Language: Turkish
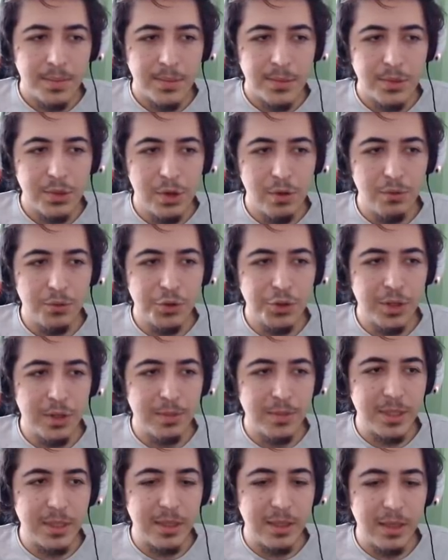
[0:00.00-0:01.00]
Son
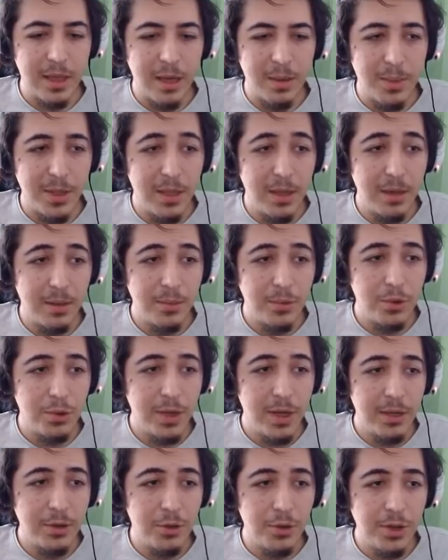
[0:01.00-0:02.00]
vuruşlarımıza da devam edelim.
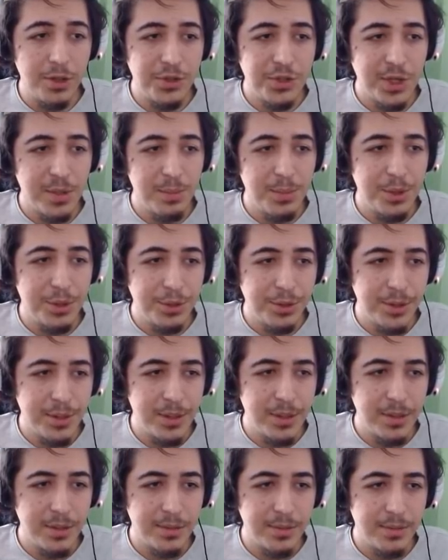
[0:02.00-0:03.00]
Kuleye doğru iteceğim
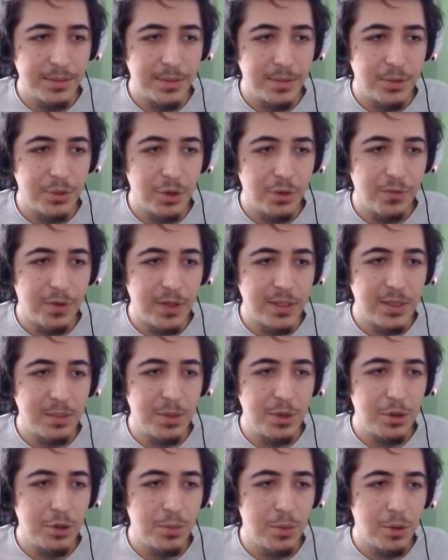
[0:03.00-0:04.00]
minyonları. Çok fazla
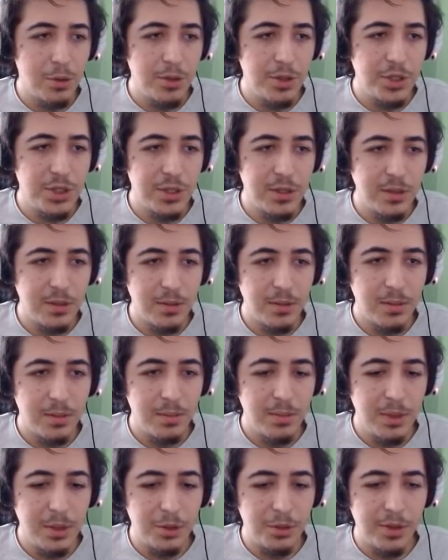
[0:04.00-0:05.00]
minyonum olduğu için
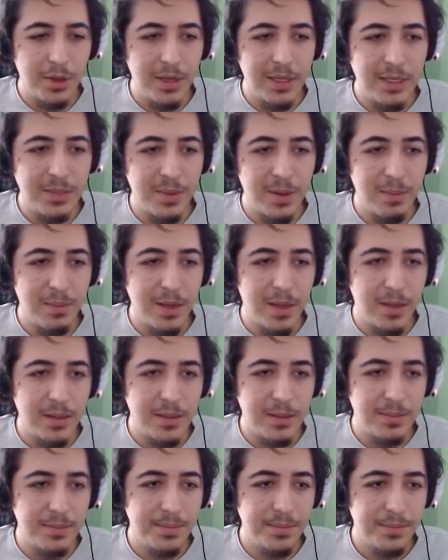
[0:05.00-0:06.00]
minyonları itmem
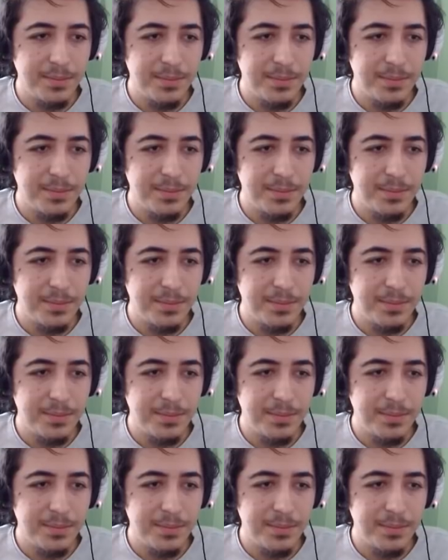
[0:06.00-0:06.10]
lazım.